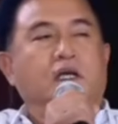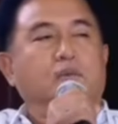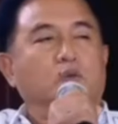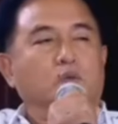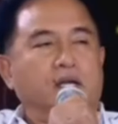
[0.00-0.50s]

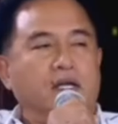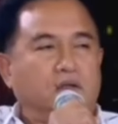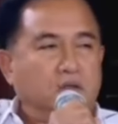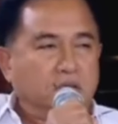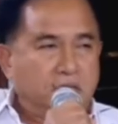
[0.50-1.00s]
kali 30
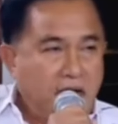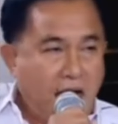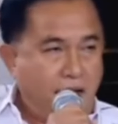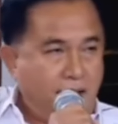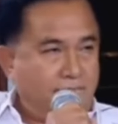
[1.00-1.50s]
miliar
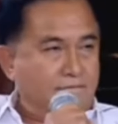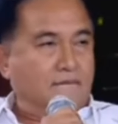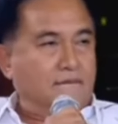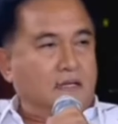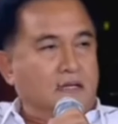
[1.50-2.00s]
atau tidak?
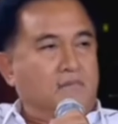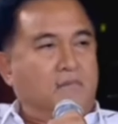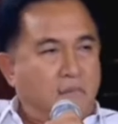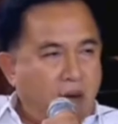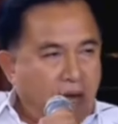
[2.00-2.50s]

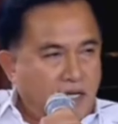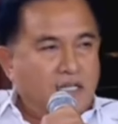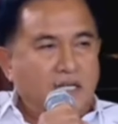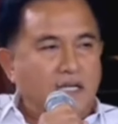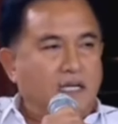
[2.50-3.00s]

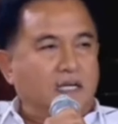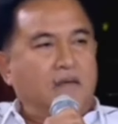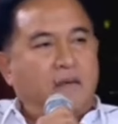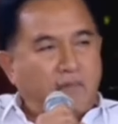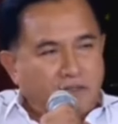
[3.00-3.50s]
Bapak yang
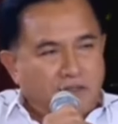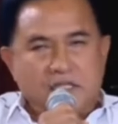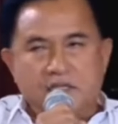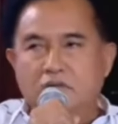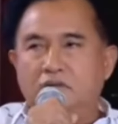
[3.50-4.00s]
nyelidiki,
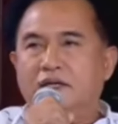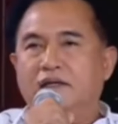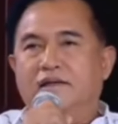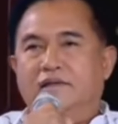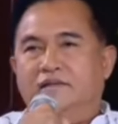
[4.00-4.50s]
Bapak sendiri
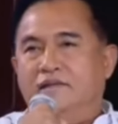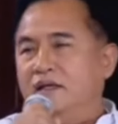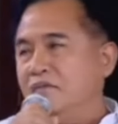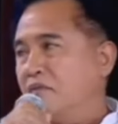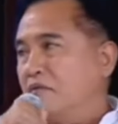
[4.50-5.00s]
mungkin.
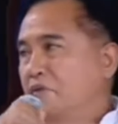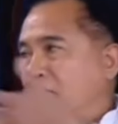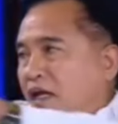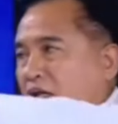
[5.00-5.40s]
Pak